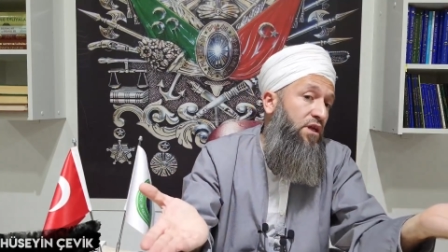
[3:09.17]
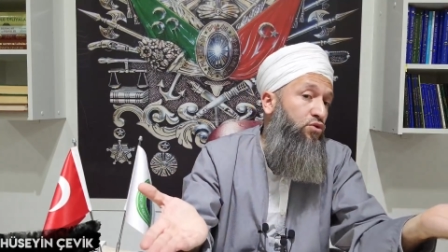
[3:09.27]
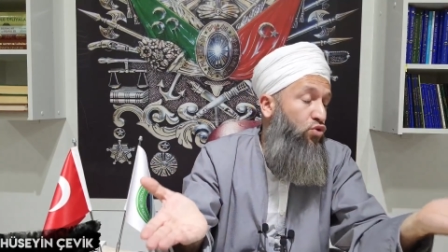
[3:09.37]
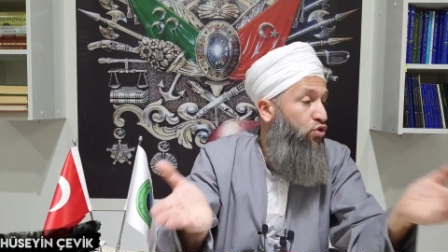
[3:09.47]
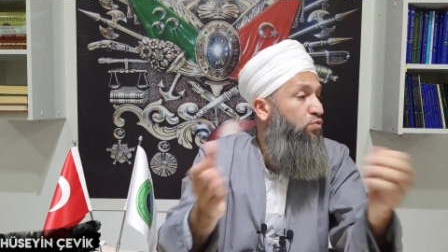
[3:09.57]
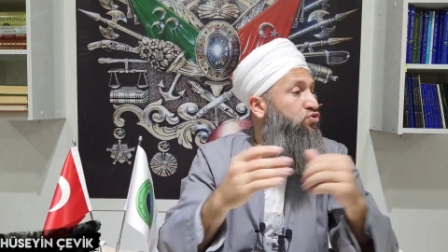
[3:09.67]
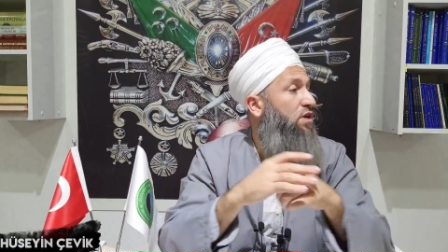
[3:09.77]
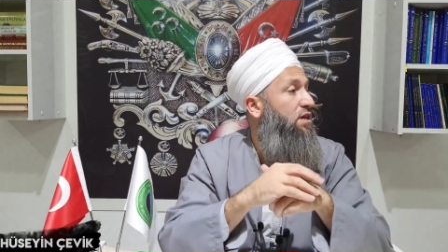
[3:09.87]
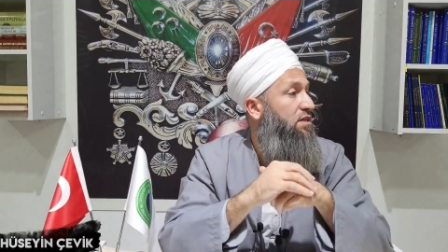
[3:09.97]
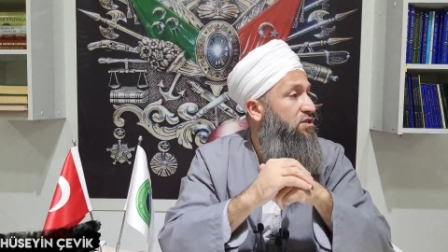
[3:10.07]
Görüyor musun
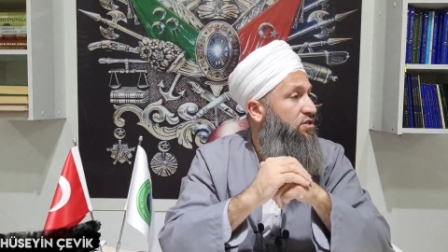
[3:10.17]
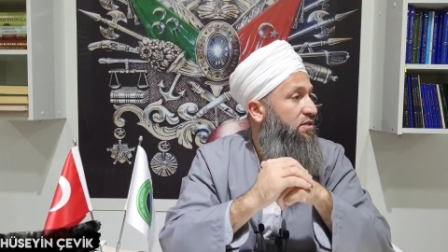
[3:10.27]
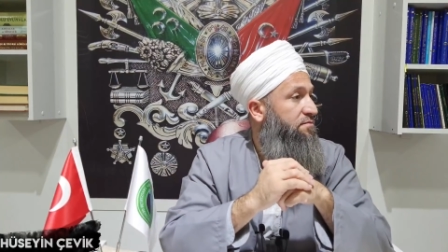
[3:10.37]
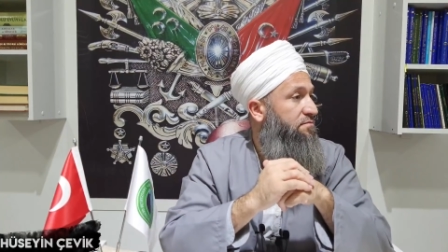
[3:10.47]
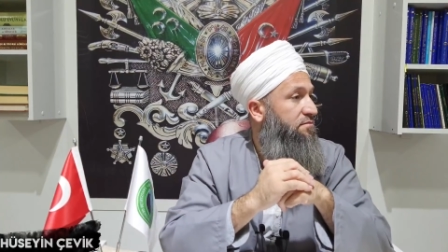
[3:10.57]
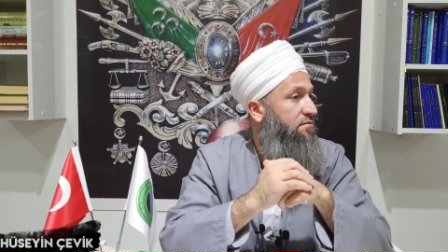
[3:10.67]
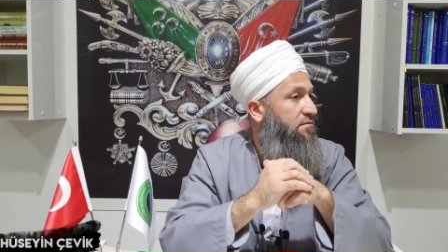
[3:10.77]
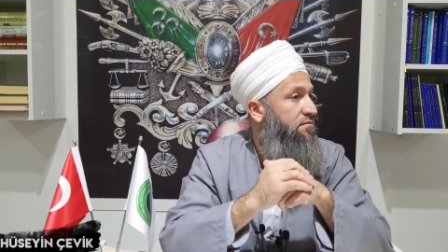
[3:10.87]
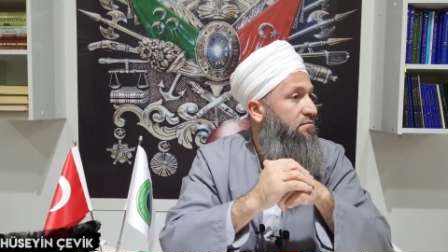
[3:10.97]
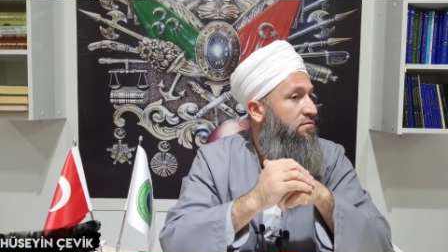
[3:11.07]
arkadaşlar?
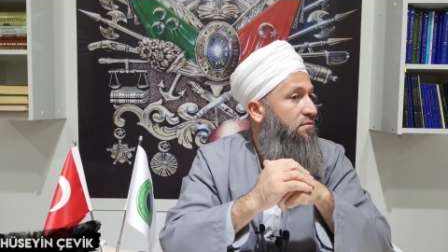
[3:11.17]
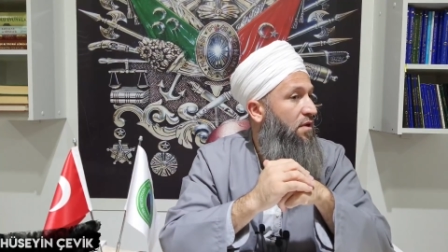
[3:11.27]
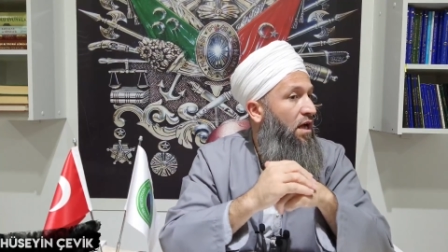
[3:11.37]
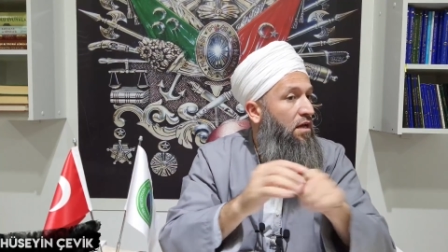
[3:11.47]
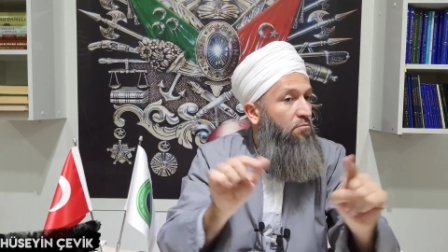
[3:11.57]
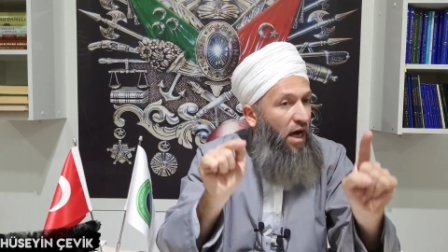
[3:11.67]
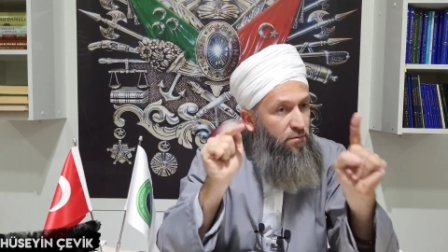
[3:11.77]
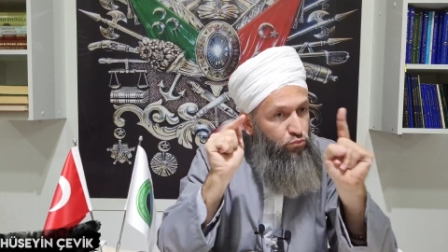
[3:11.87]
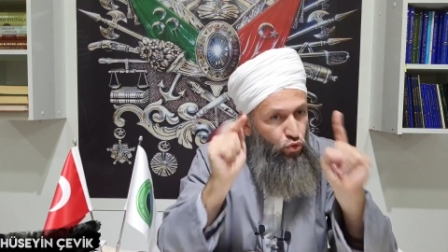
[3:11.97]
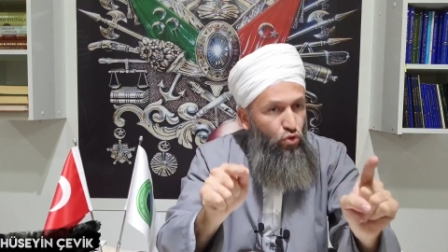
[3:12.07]
Bak
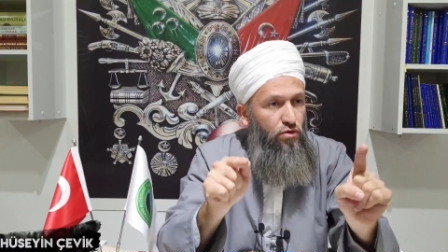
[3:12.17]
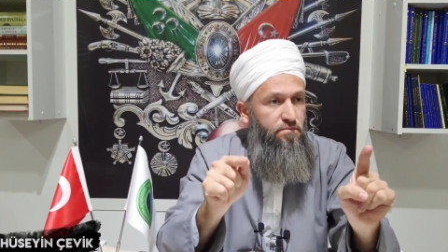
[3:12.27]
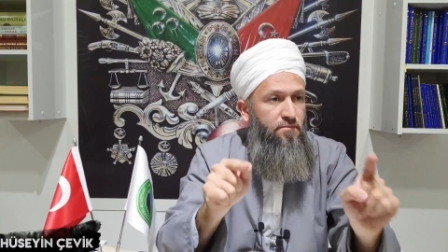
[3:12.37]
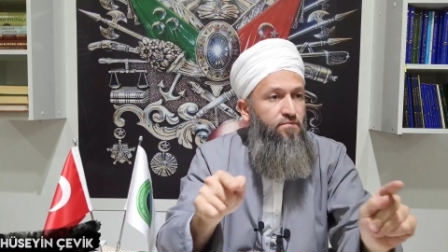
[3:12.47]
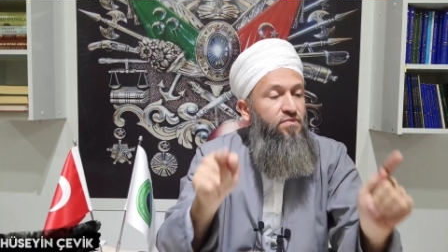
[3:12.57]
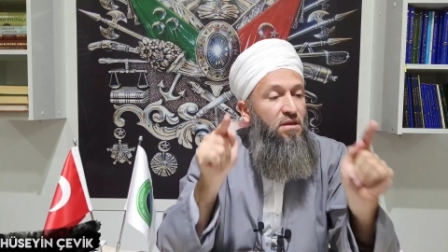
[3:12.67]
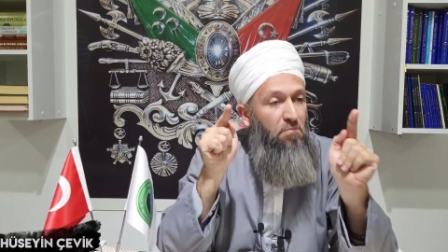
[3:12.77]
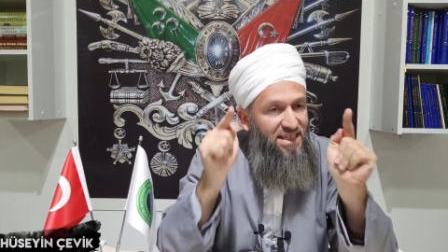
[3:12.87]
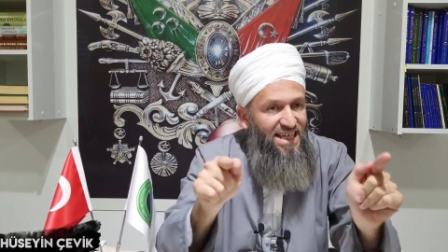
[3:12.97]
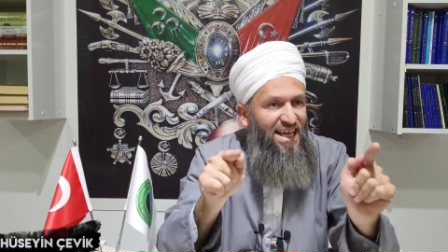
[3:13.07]
bu
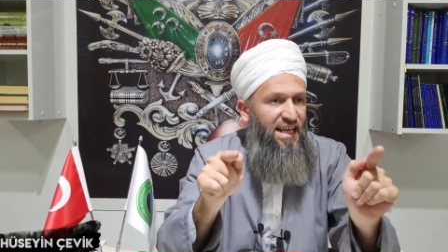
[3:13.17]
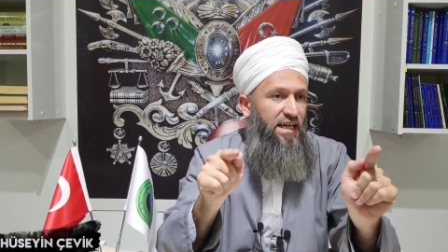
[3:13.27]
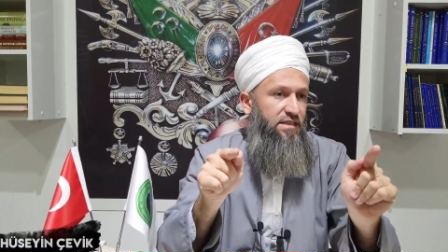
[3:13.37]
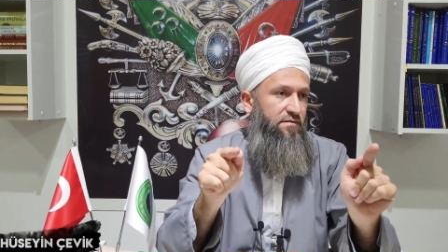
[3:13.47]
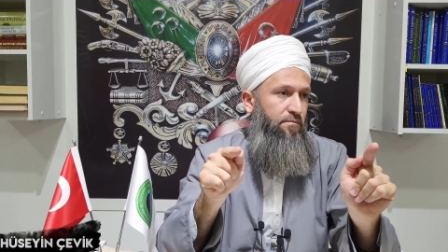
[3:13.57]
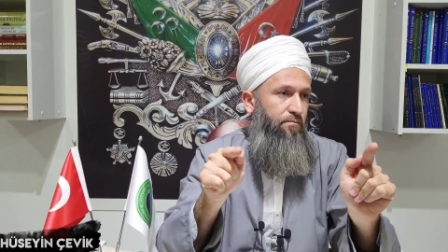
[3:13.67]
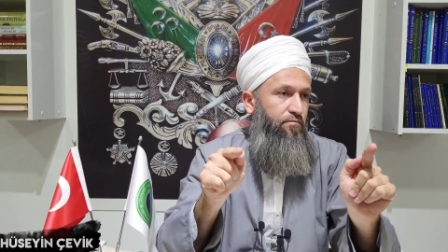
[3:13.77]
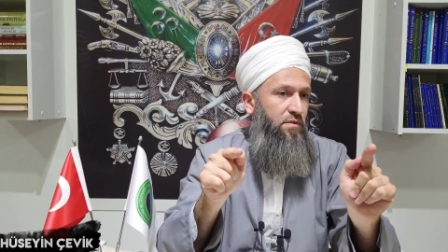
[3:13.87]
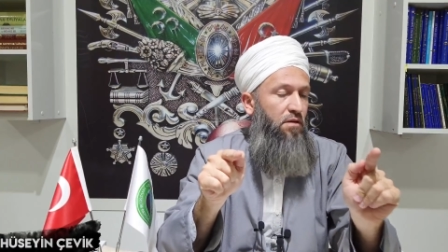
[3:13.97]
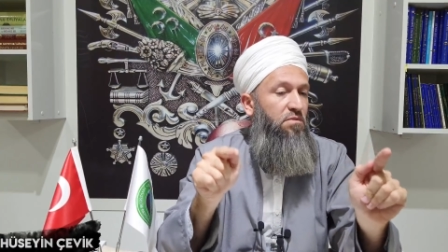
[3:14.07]
meseleler
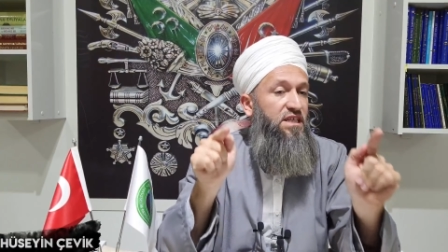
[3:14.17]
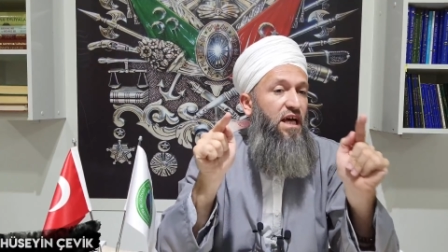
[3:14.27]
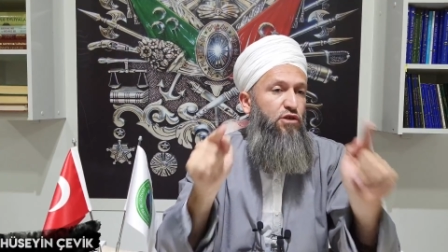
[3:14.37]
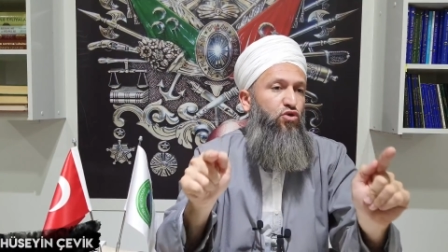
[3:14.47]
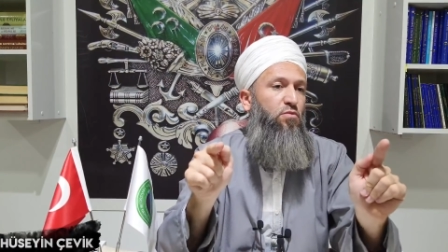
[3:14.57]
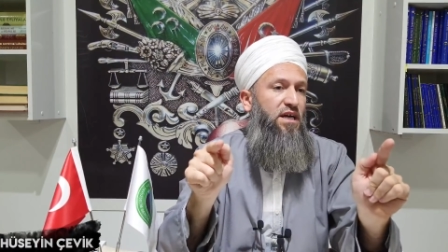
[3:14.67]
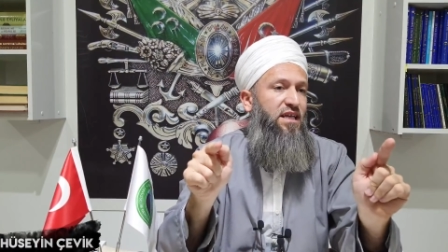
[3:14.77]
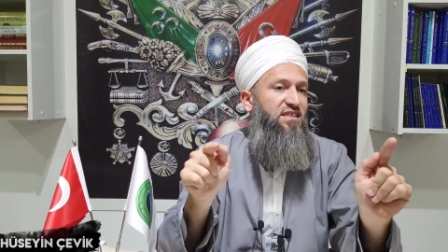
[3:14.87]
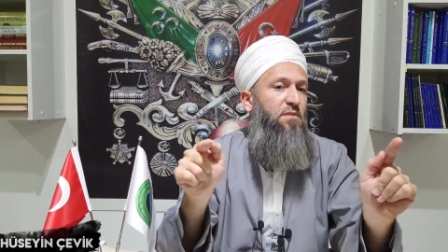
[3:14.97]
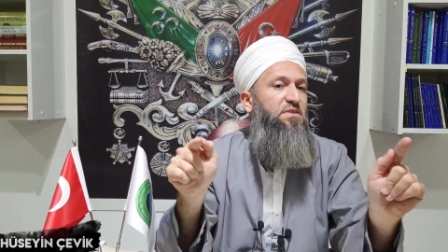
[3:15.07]
bir daha söyleyeyim
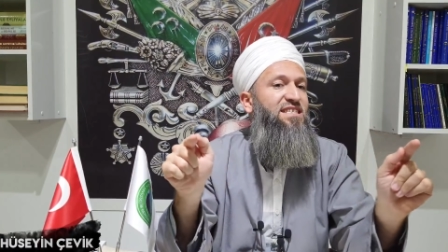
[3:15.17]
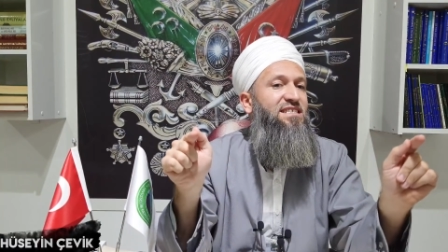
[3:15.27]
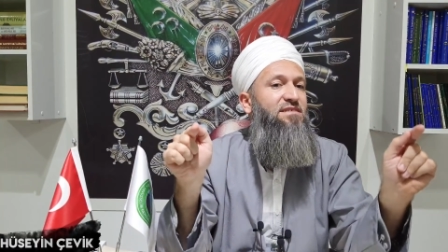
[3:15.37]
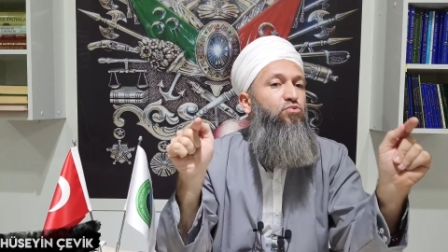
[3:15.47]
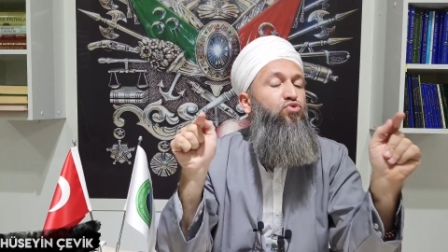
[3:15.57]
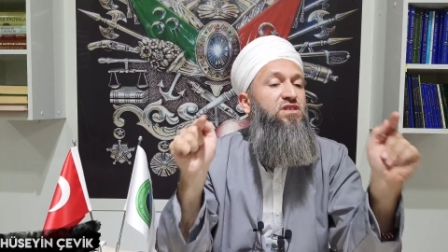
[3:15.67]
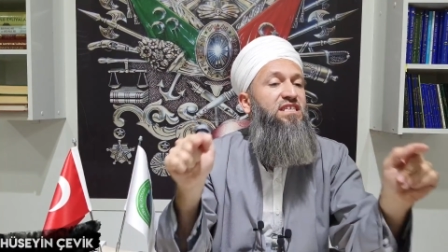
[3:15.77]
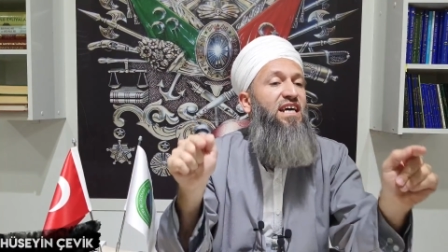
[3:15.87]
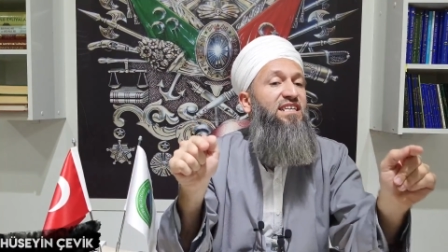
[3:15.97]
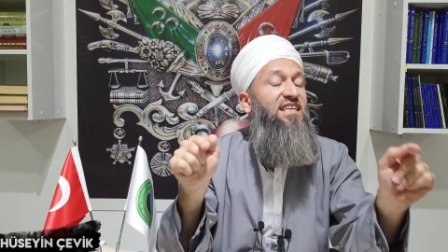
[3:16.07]
arkadaşlar bu
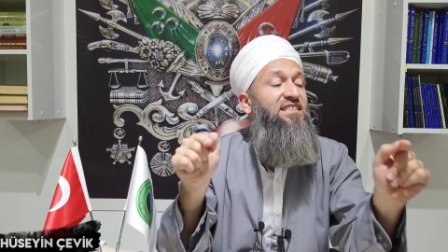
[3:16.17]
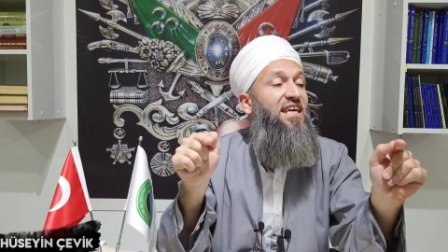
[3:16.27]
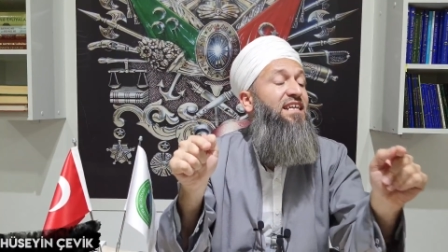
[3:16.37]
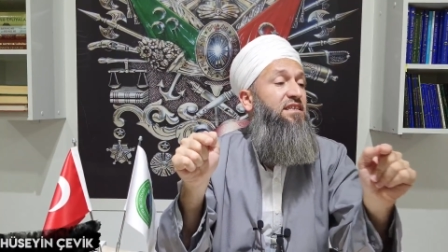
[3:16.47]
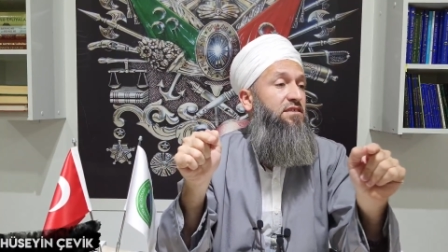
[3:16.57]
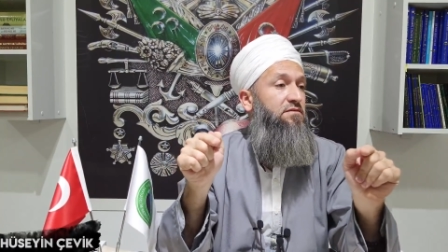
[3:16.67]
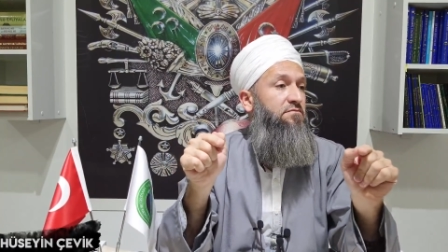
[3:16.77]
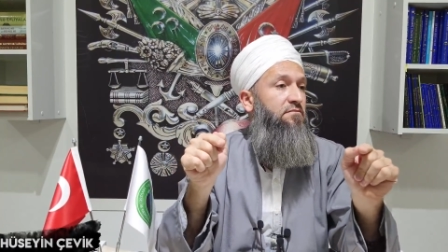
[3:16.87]
siyaset değildir.